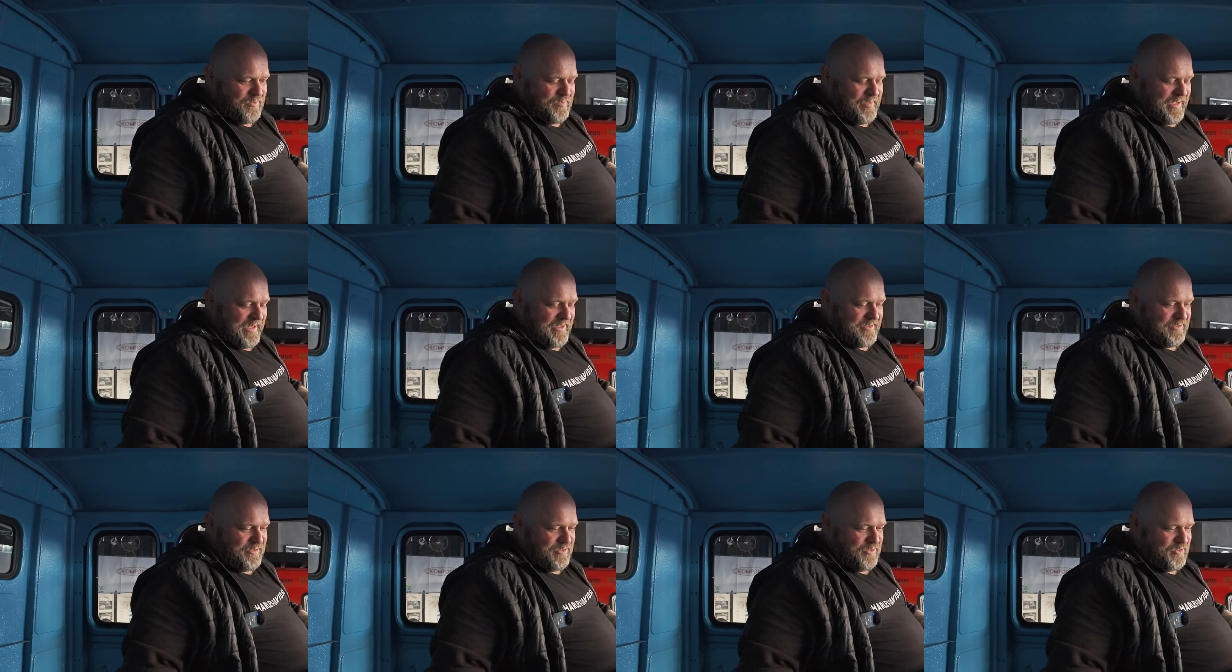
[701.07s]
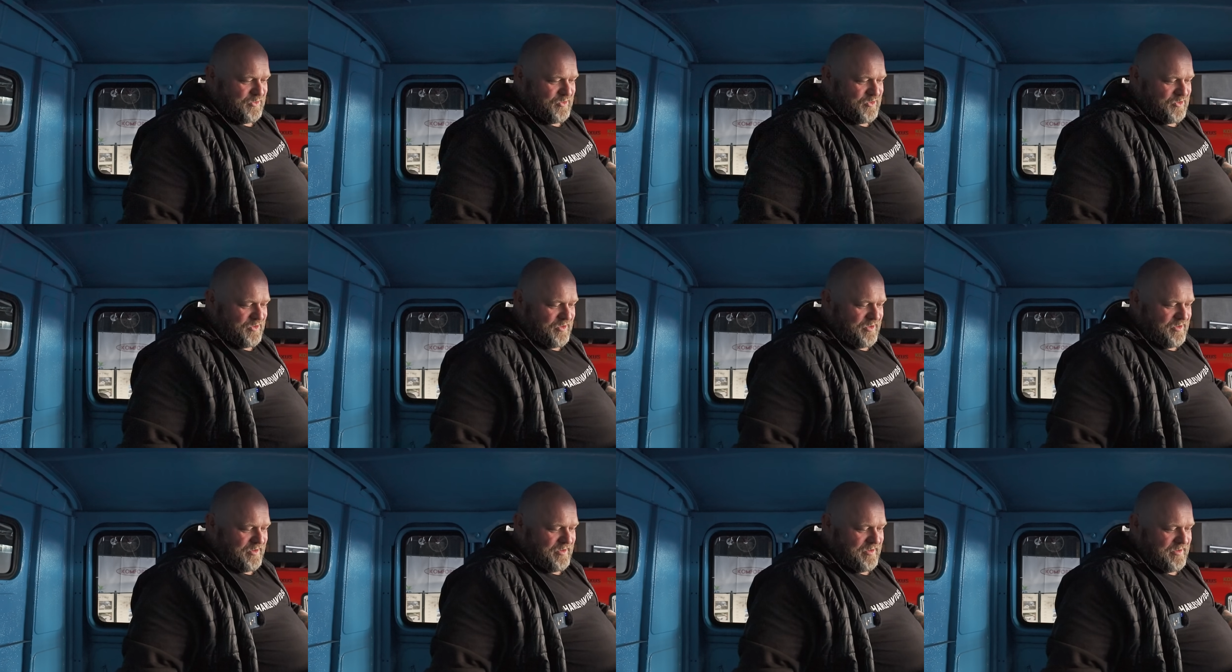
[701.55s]
bardzo
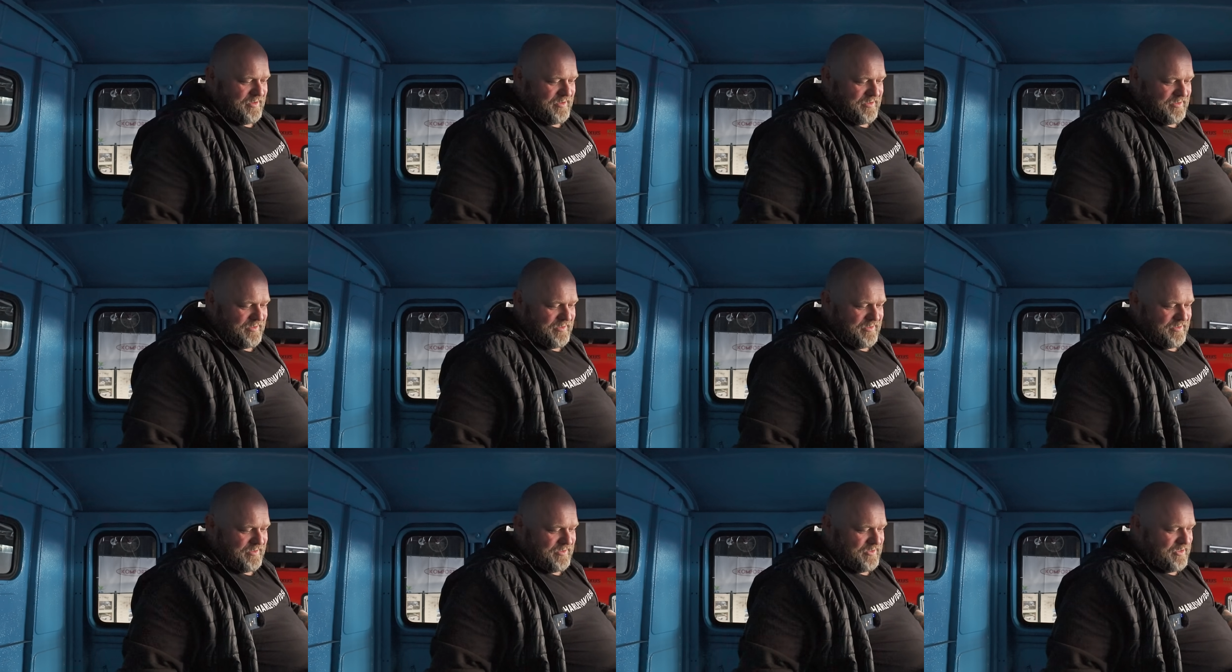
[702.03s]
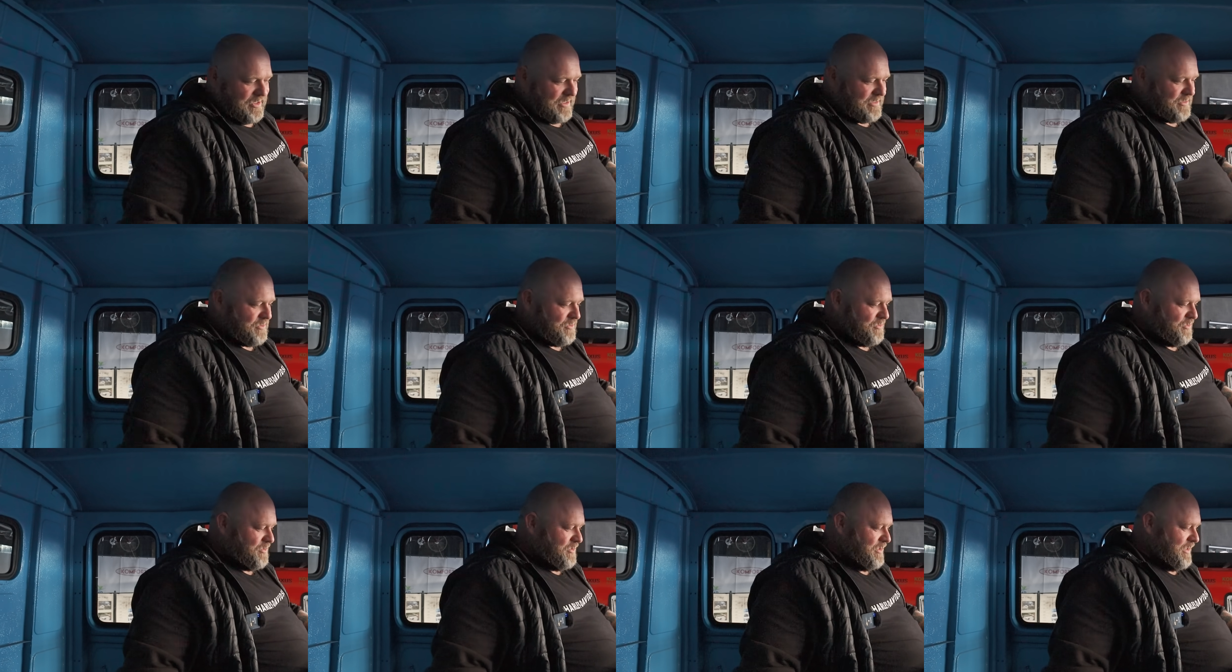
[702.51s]
dużo e,
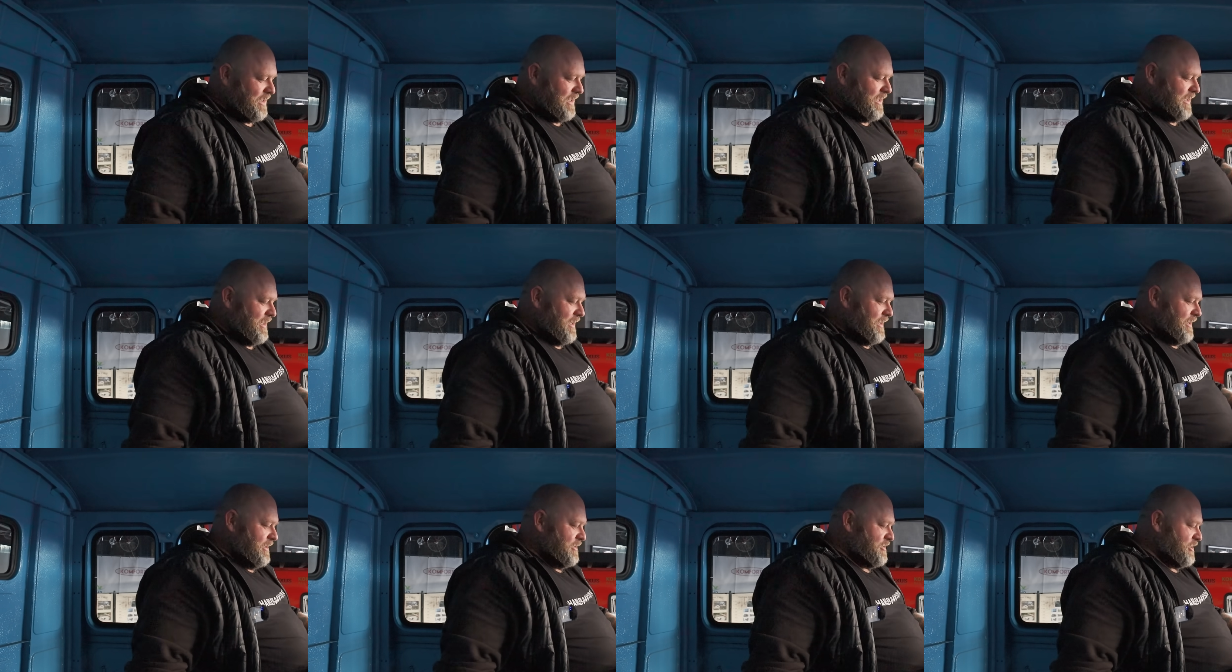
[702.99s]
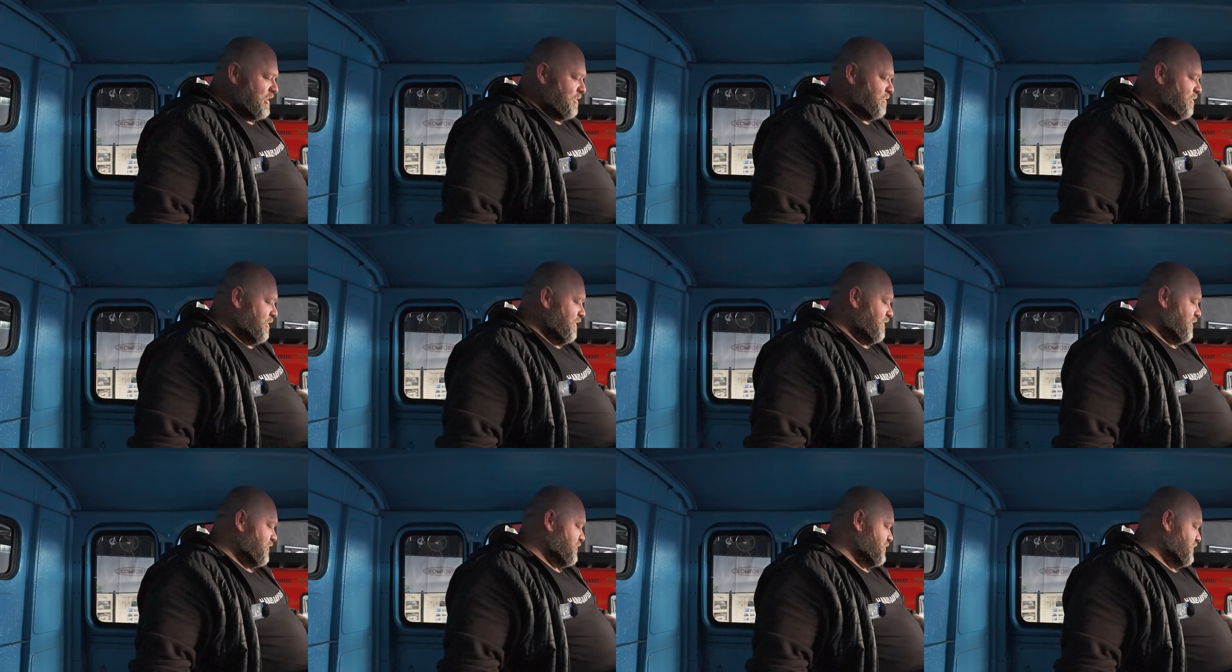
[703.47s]
czasu i
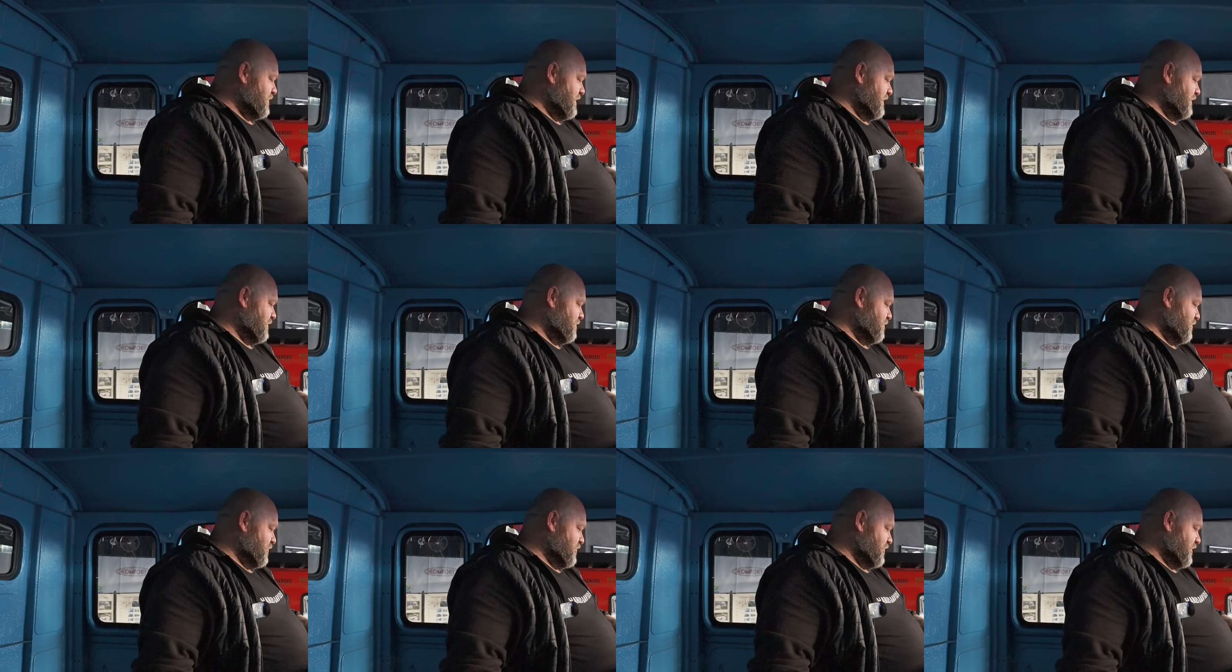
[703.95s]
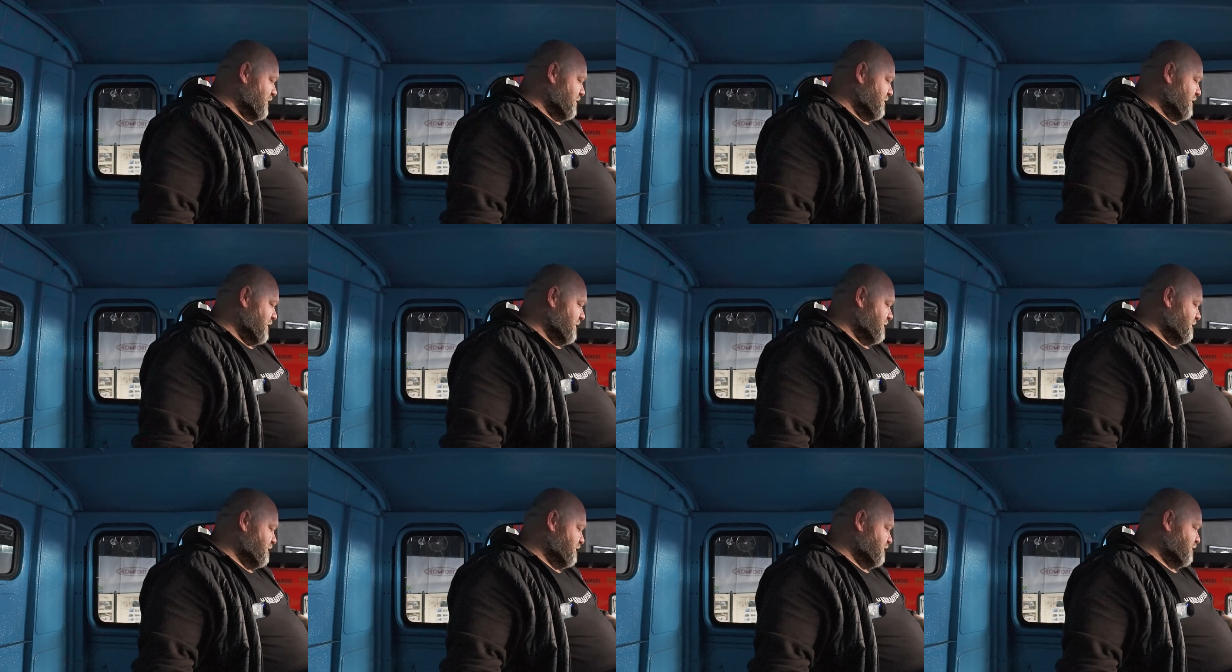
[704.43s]
cierpliwości na to potrzeba.